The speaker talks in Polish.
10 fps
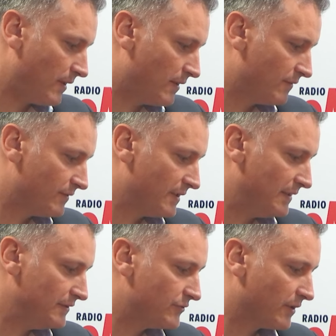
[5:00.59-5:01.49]
e,
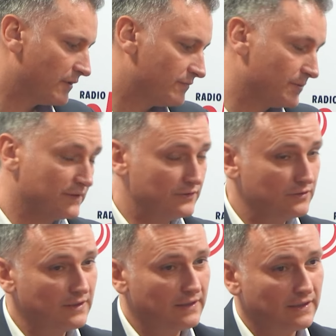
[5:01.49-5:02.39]
wydalniczego w
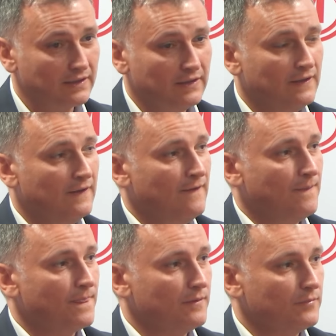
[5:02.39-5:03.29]
postaci nerek
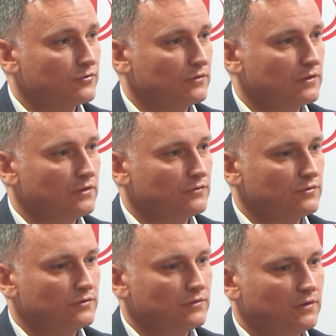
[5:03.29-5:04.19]
e, może
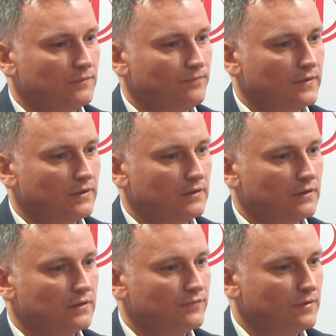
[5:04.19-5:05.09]
dochodzić do e,
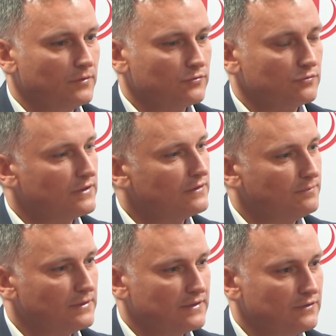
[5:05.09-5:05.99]
krwiomoczu. Często
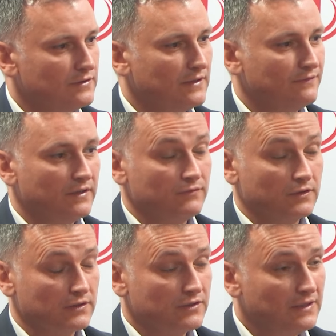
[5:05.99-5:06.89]
pacjenci trafiają w
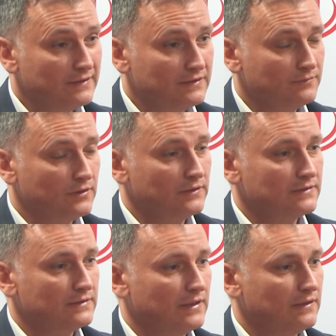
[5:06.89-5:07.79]
okresie letnim do
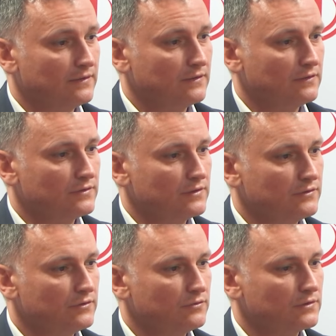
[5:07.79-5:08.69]
nas na ostry
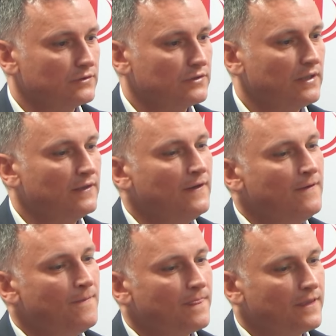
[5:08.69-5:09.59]
dyżur, gdzie
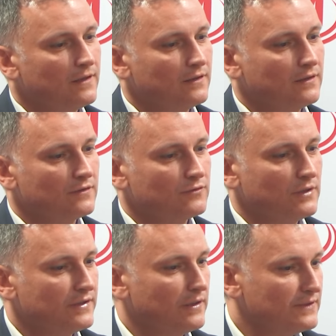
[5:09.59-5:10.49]

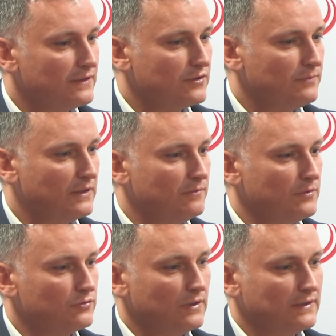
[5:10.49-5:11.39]
zgłaszają zatrzymanie
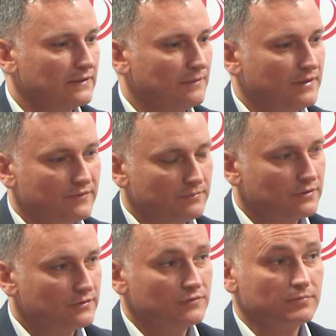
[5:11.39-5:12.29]
moczu, a tak naprawdę
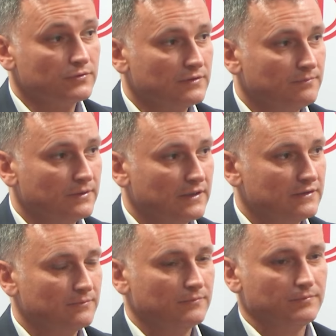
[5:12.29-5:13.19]
przychodzą z pustym
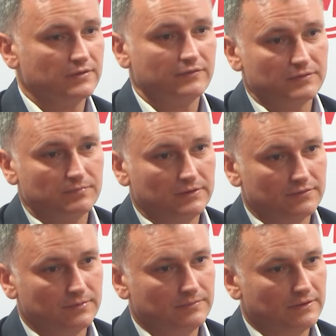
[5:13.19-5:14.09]
pęcherzem, ponieważ pili
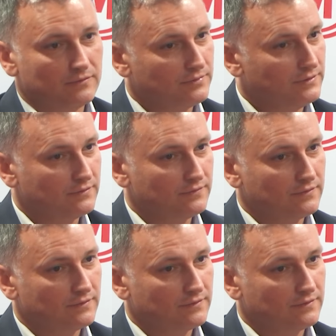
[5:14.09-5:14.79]
zbyt mało płynów.